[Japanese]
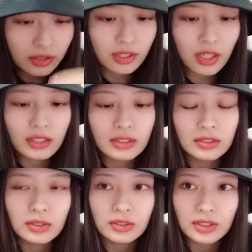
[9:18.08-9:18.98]
なんかああいう
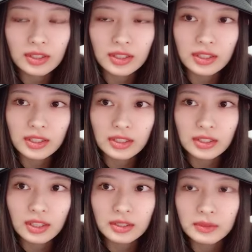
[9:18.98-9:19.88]
ゾーンの描き方あっ
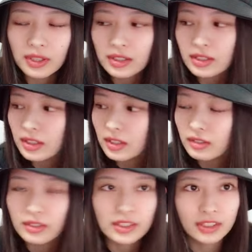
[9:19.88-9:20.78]
たアニメがあったんだけ
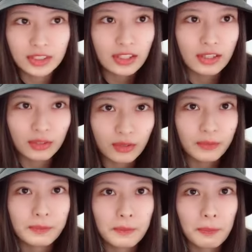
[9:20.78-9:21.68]
ど、知ったけど、
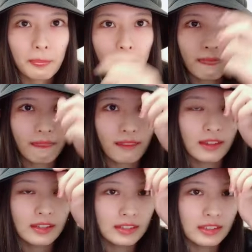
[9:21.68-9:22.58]

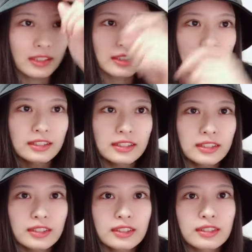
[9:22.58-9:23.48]
なんかそう
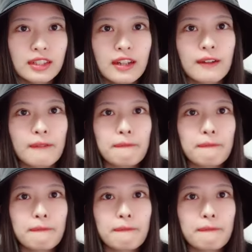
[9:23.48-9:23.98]
いうのが